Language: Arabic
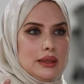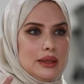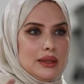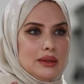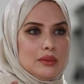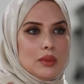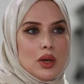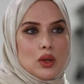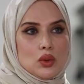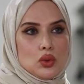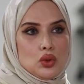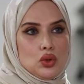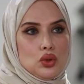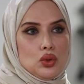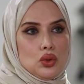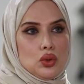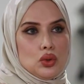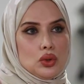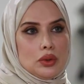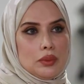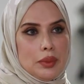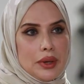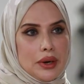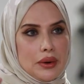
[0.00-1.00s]
اللي
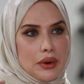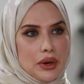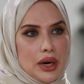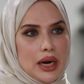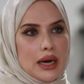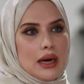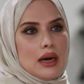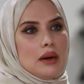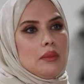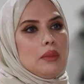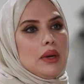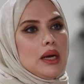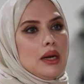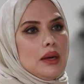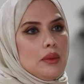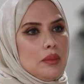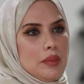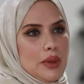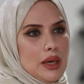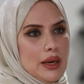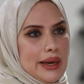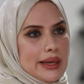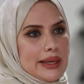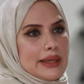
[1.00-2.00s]
موجود بالرقبة
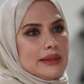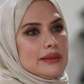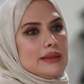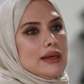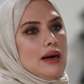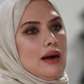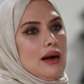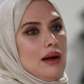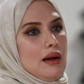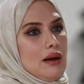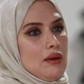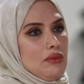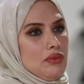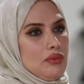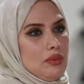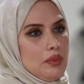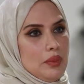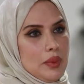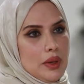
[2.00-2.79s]
بالأكتاف